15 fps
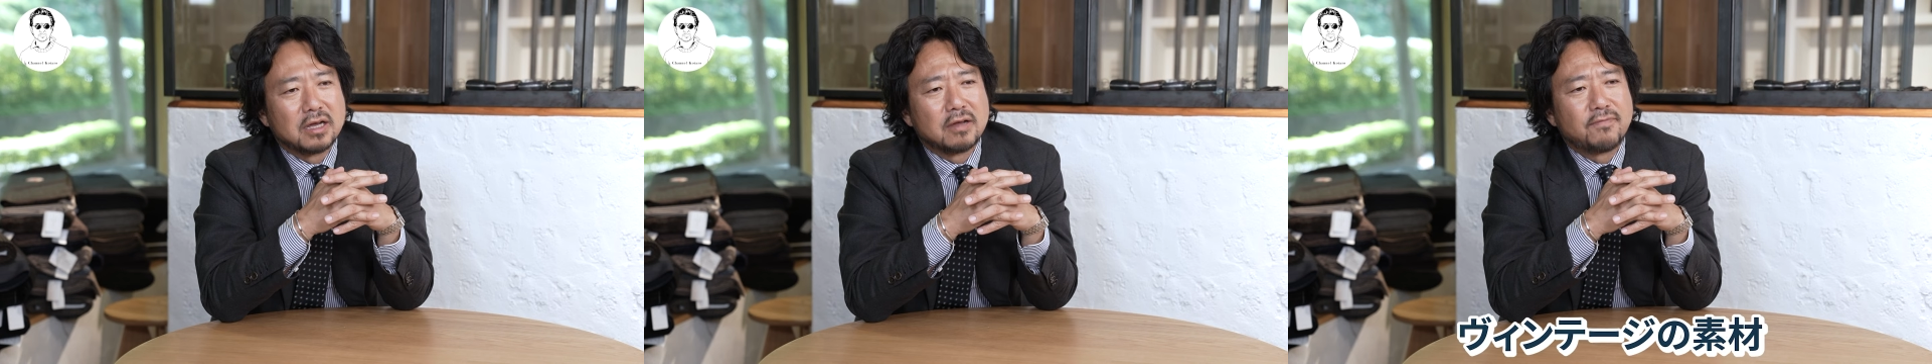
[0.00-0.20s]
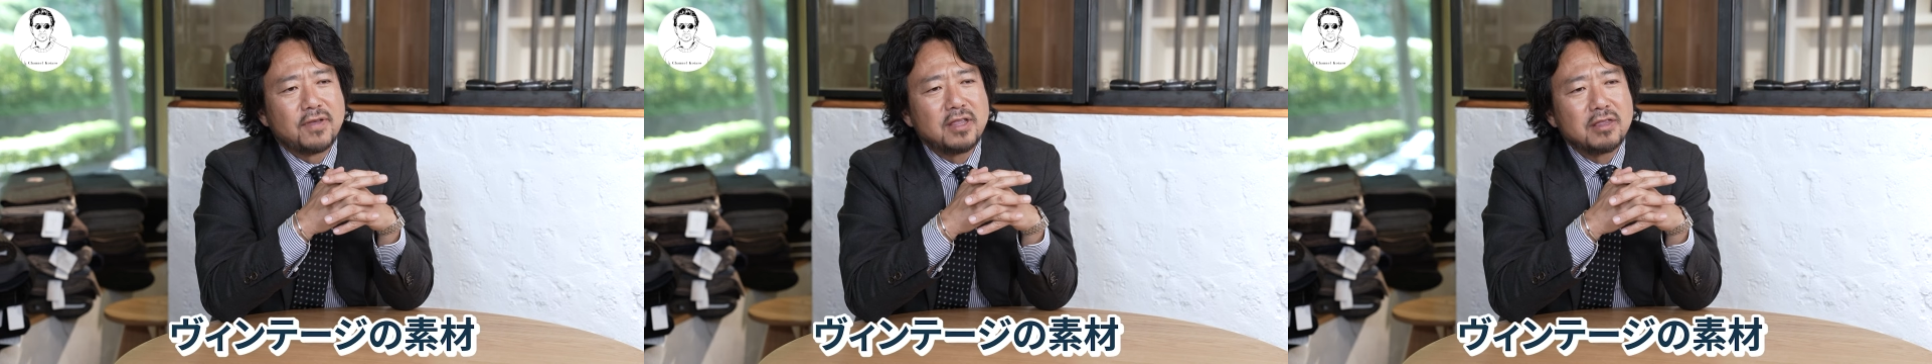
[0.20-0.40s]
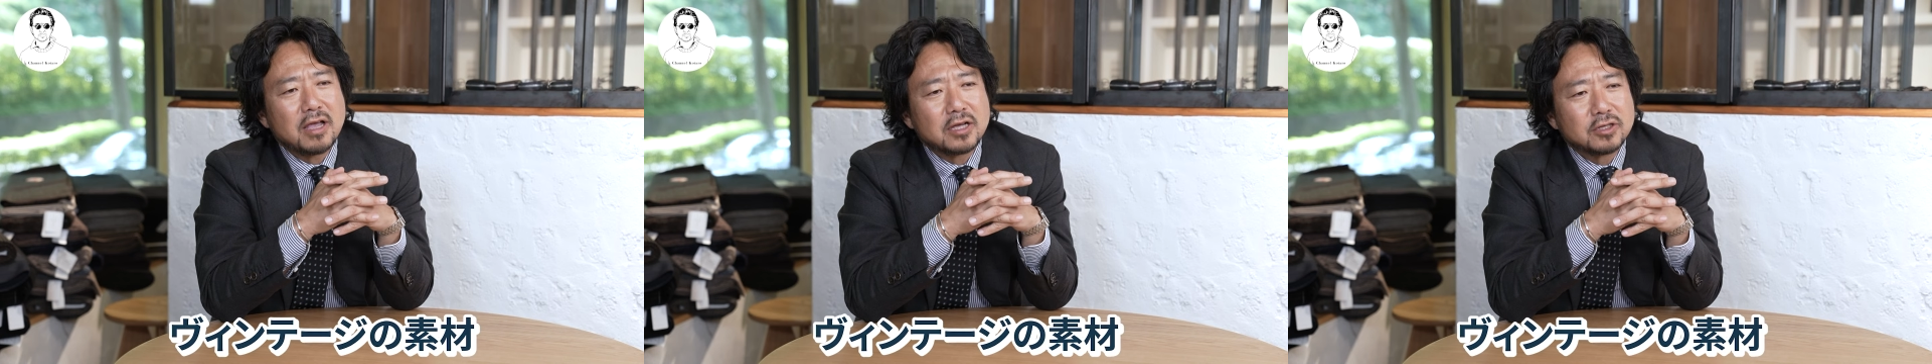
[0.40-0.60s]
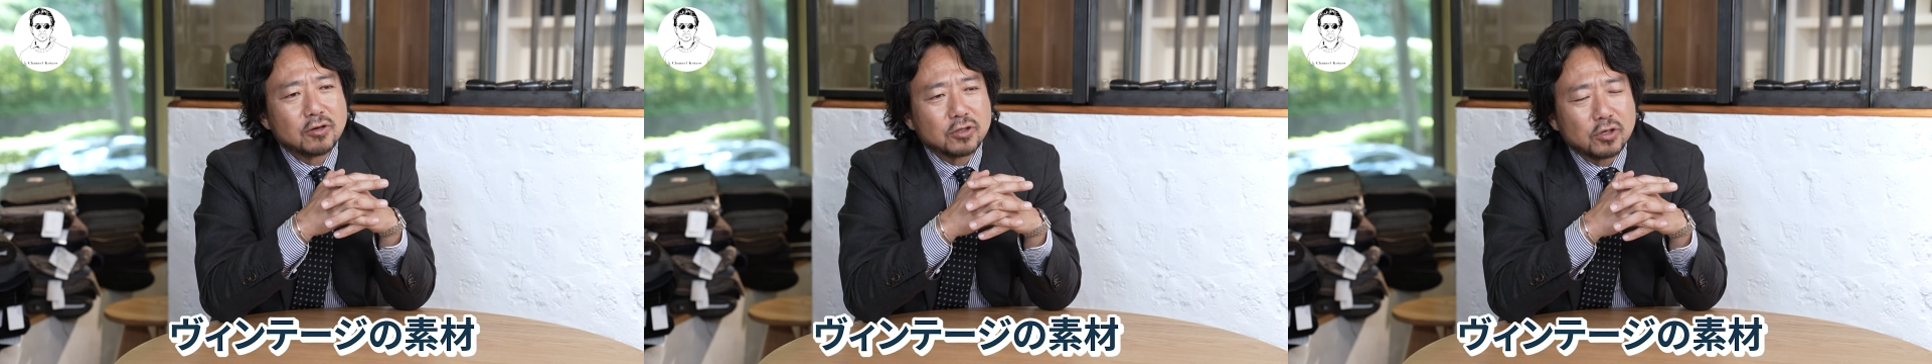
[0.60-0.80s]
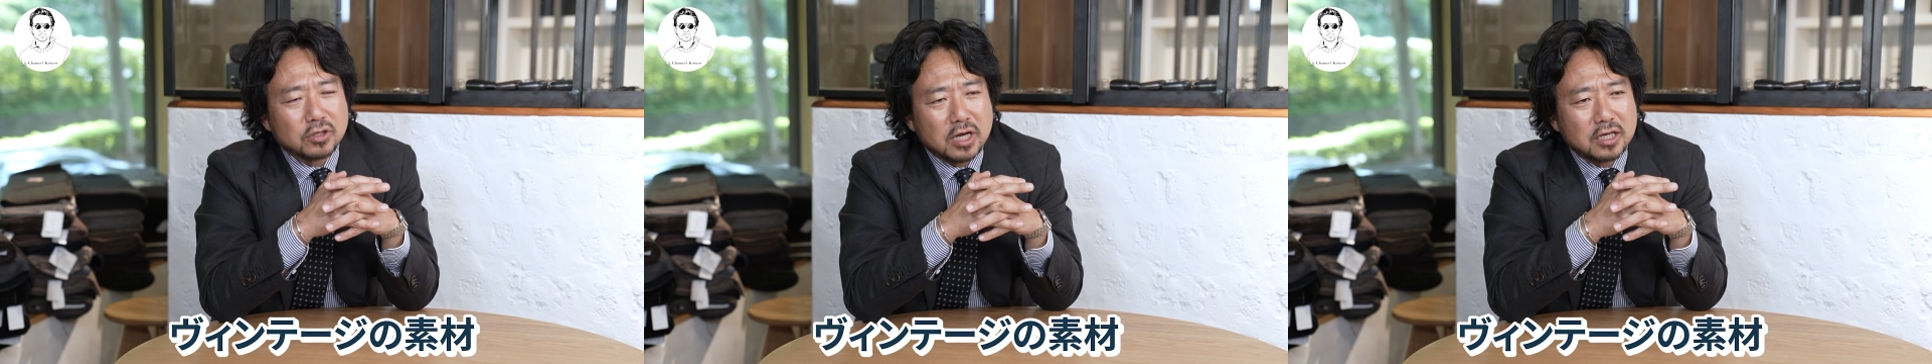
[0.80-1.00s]
えー、ヴィンテージ
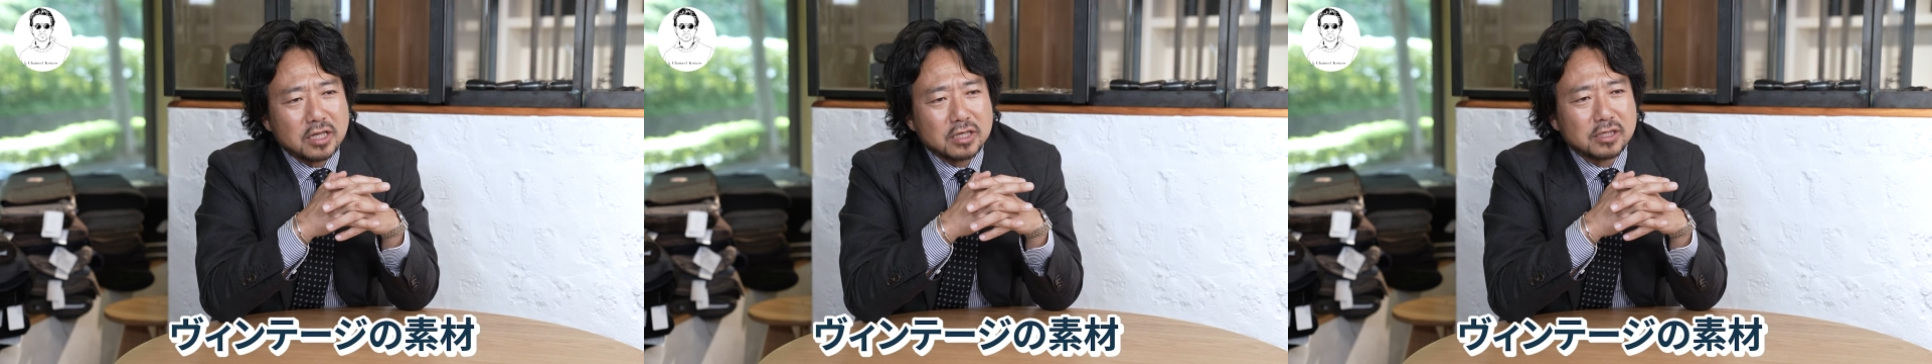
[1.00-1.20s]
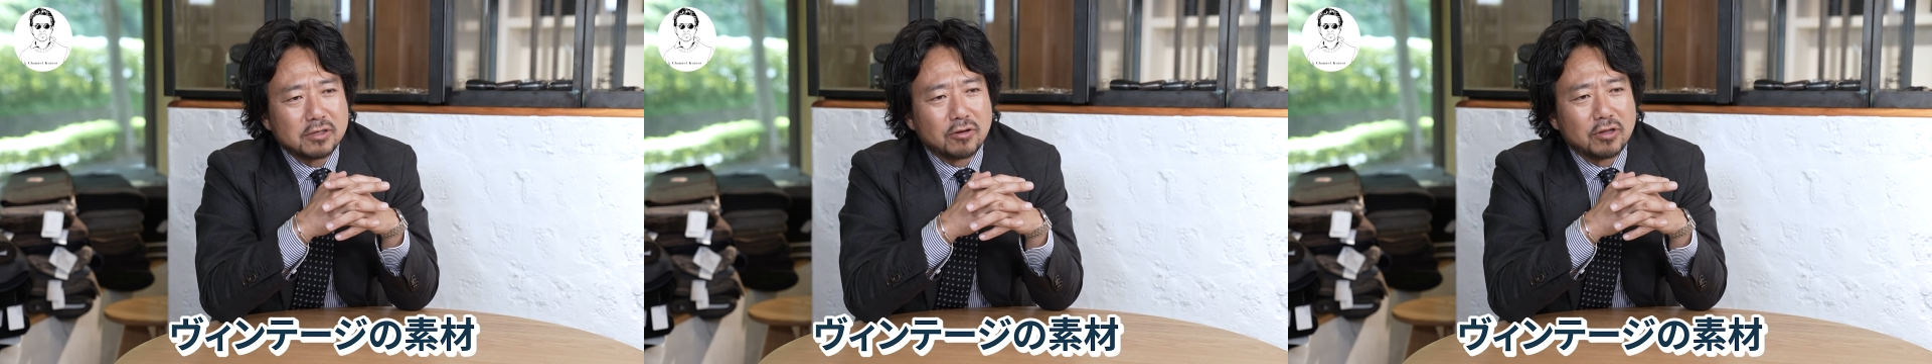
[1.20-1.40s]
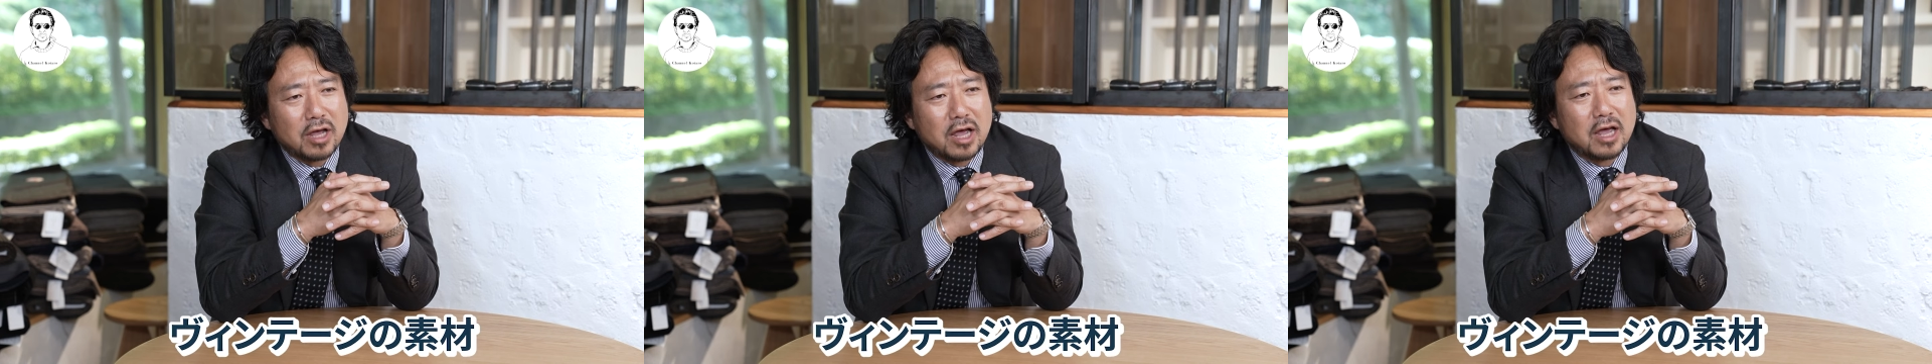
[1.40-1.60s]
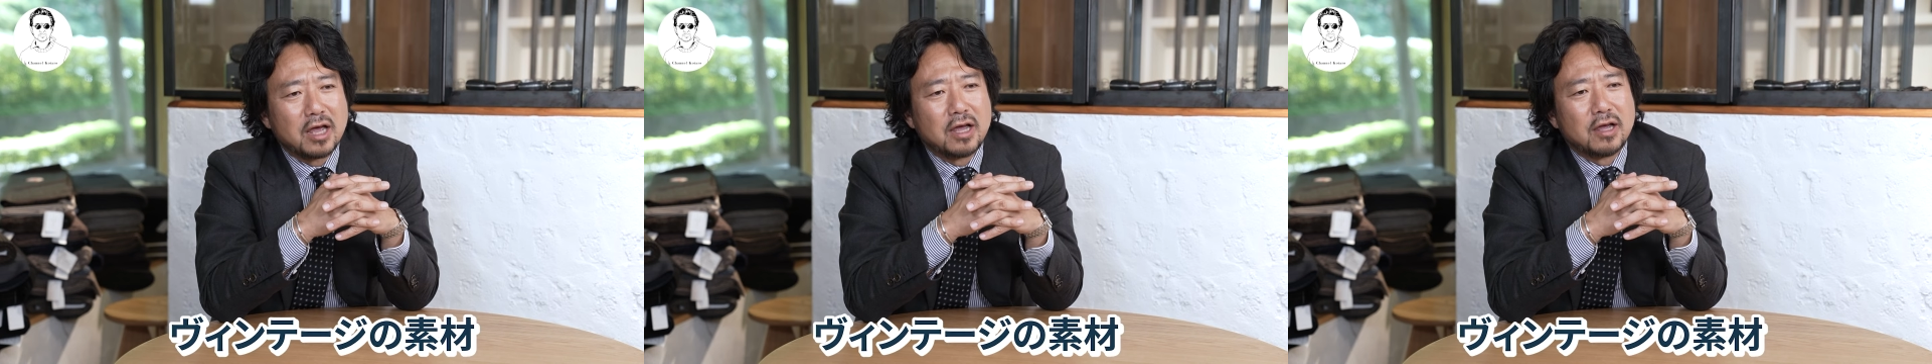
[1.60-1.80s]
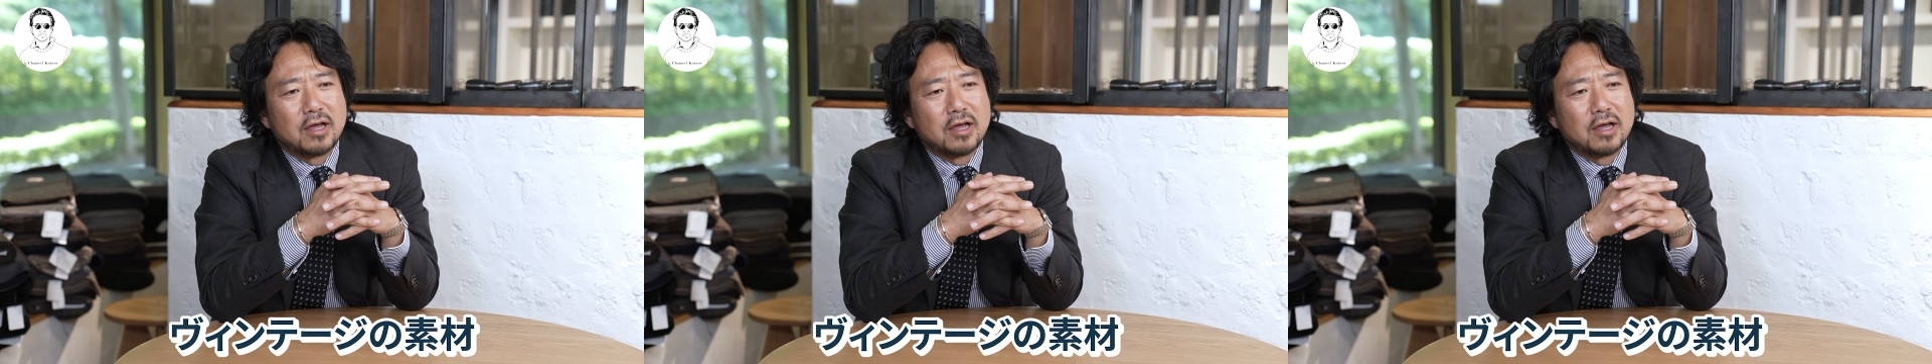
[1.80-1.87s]
の素材ですので、